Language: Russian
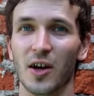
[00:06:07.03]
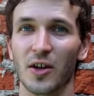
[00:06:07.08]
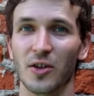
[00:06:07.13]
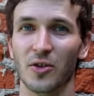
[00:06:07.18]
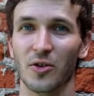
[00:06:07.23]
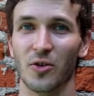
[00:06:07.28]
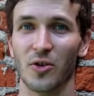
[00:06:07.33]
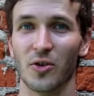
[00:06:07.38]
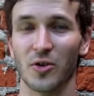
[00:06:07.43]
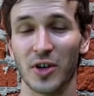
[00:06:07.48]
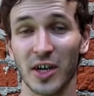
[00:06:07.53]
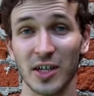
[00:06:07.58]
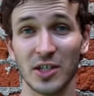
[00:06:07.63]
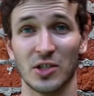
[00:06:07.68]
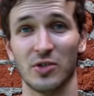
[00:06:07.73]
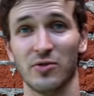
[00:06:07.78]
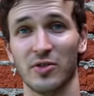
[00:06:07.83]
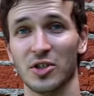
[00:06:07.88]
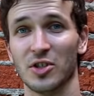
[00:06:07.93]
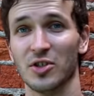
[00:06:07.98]
но
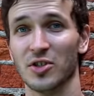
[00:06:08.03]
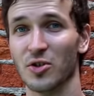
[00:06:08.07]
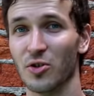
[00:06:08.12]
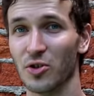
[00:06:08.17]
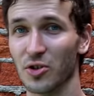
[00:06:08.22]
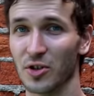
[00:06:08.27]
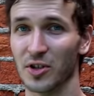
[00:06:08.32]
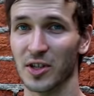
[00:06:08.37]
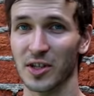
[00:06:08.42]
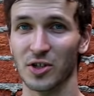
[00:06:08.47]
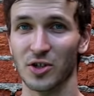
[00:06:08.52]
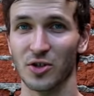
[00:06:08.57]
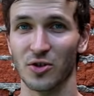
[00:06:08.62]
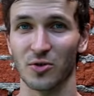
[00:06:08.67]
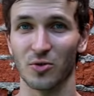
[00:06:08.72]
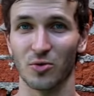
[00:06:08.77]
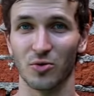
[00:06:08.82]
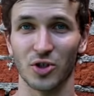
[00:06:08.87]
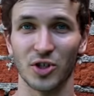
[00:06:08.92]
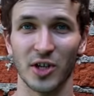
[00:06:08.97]
качество вашей стойки
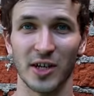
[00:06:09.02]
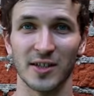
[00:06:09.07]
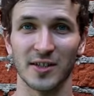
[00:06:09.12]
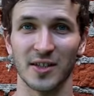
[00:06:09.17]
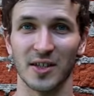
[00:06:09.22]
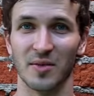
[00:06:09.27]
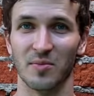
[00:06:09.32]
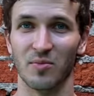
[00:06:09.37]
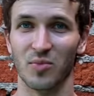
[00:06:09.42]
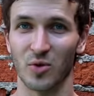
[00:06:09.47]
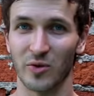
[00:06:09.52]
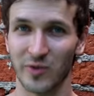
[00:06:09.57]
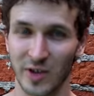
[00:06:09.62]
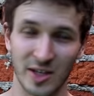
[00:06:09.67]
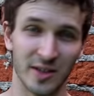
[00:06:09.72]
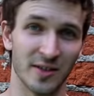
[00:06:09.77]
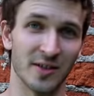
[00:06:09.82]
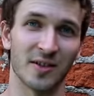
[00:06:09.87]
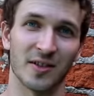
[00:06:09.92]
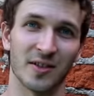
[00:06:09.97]
начнет улучшаться
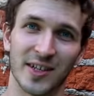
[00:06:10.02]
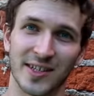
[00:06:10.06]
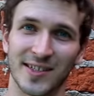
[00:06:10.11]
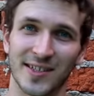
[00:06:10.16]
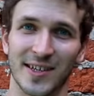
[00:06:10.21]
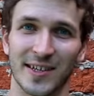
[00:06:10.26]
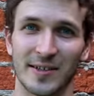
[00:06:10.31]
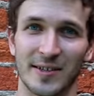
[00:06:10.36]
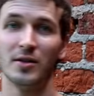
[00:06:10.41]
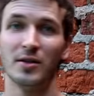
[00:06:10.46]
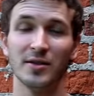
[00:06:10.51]
буквально на глазах.